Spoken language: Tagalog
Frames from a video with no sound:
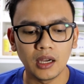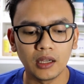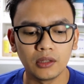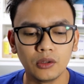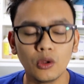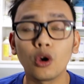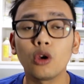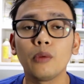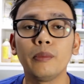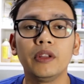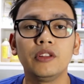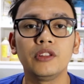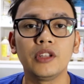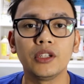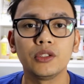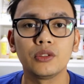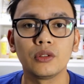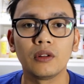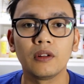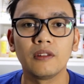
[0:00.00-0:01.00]
the
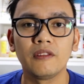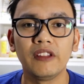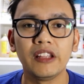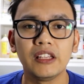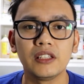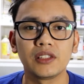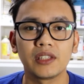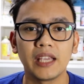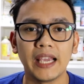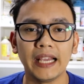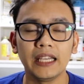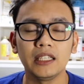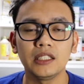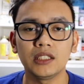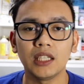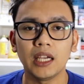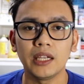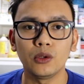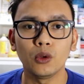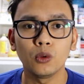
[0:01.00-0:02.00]
documentation of this
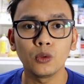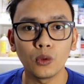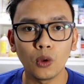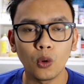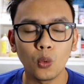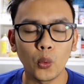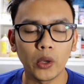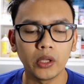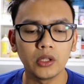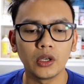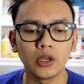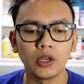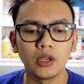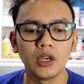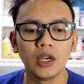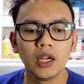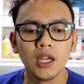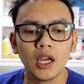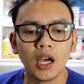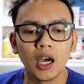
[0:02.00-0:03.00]
case, I don't know whether
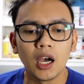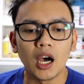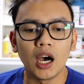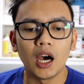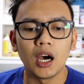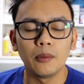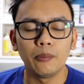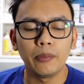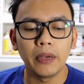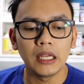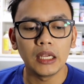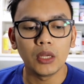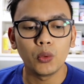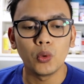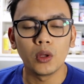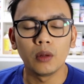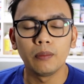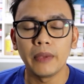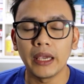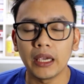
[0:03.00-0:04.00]
uh, Bailey
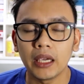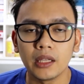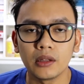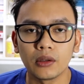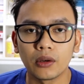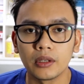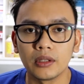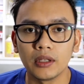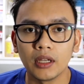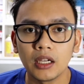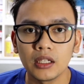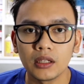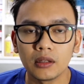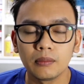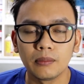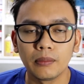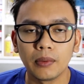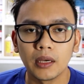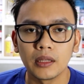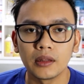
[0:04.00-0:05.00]
will make it or
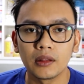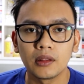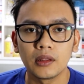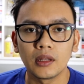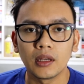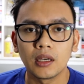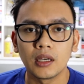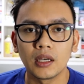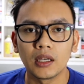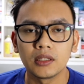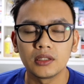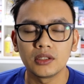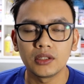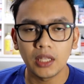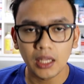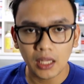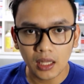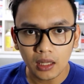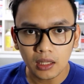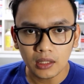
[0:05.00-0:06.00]
not. But uh,
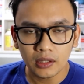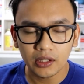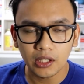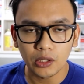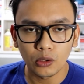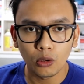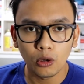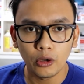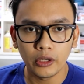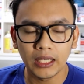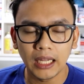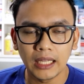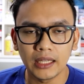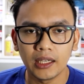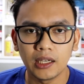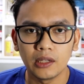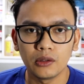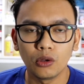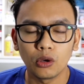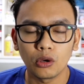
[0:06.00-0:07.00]
still, tinuloy
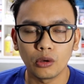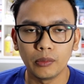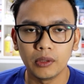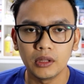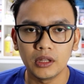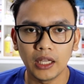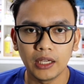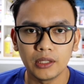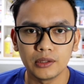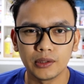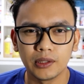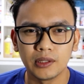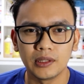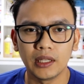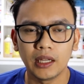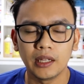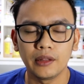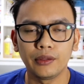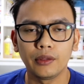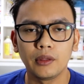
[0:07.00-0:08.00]
natin ang
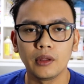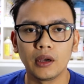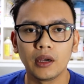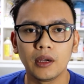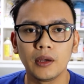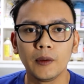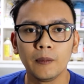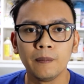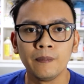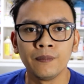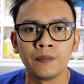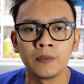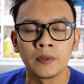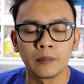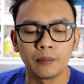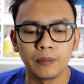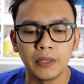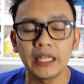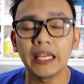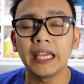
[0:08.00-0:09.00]
documentation at uh,
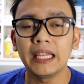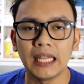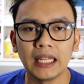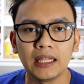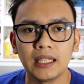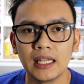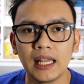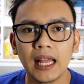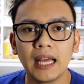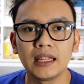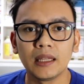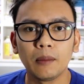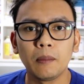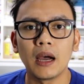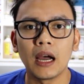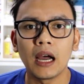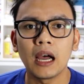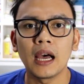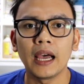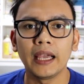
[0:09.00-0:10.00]
binigay natin lahat ng
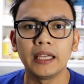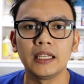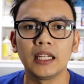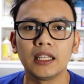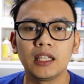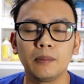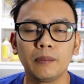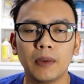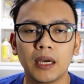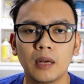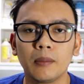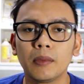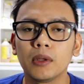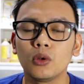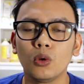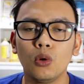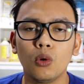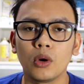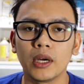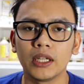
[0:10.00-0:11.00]
makakain natin para
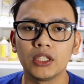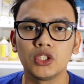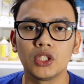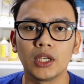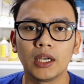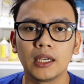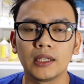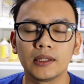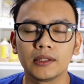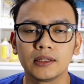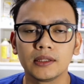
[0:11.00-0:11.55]
matulungan siya.